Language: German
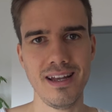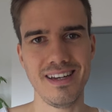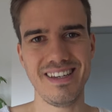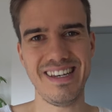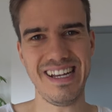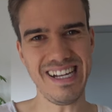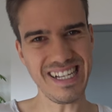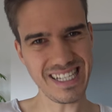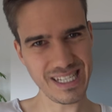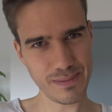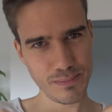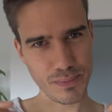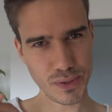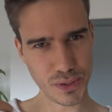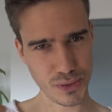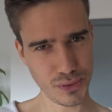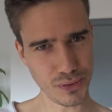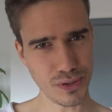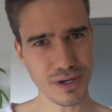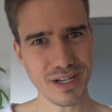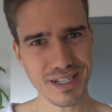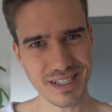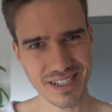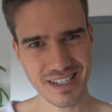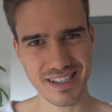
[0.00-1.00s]
Das
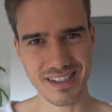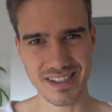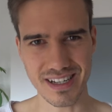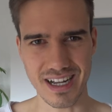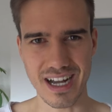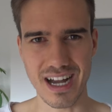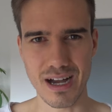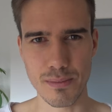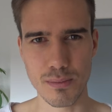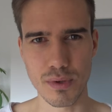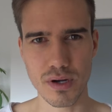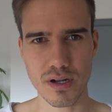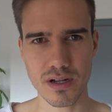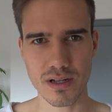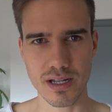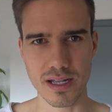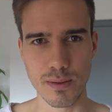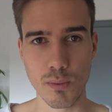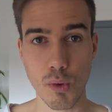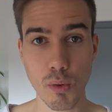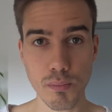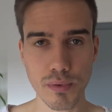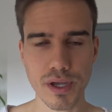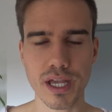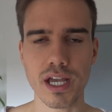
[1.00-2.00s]
bedeutet aber
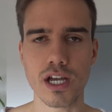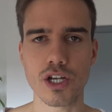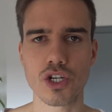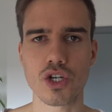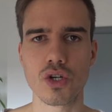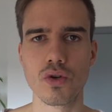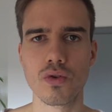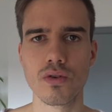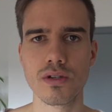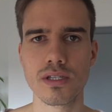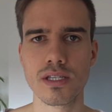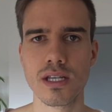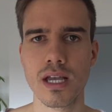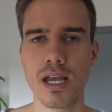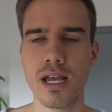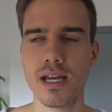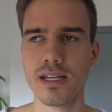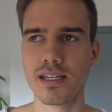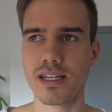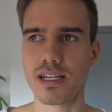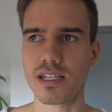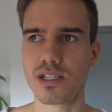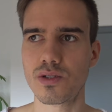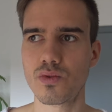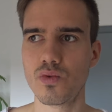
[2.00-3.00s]
im Umkehrschluss,
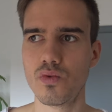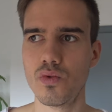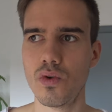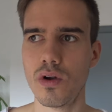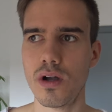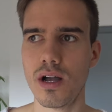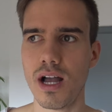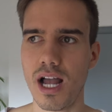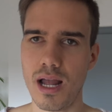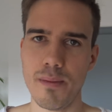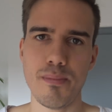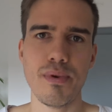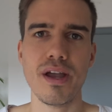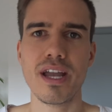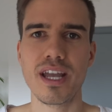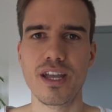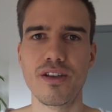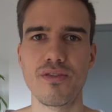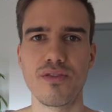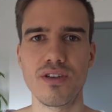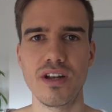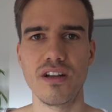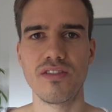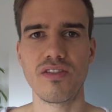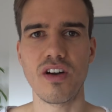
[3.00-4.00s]
dass du
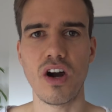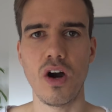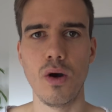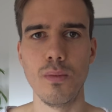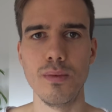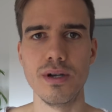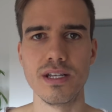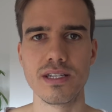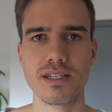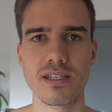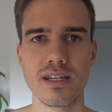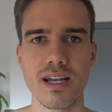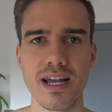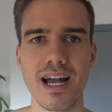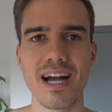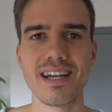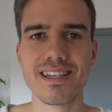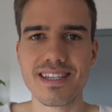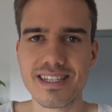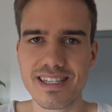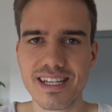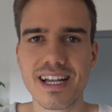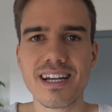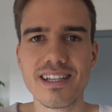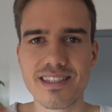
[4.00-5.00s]
abhängig von der Frau bist.
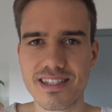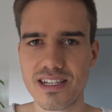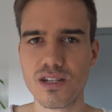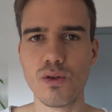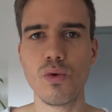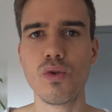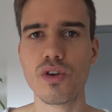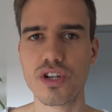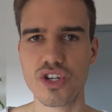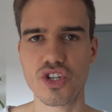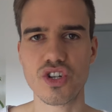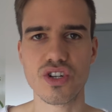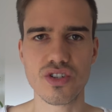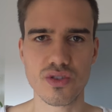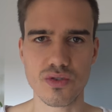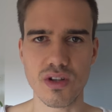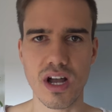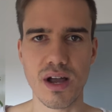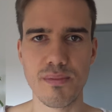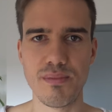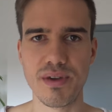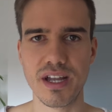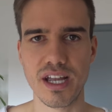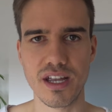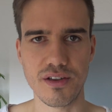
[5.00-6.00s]
Also es ist ganz logisch, dass du
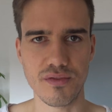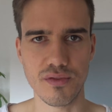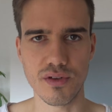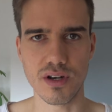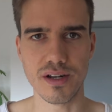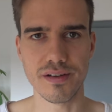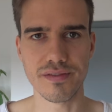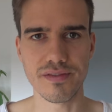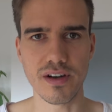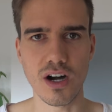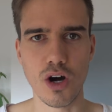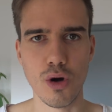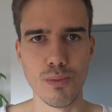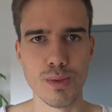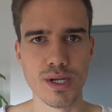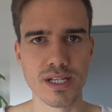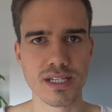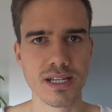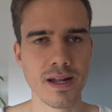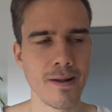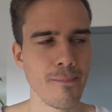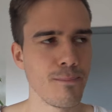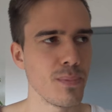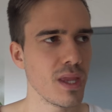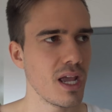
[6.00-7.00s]
abhängig von der Frau
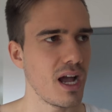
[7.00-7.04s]
bist.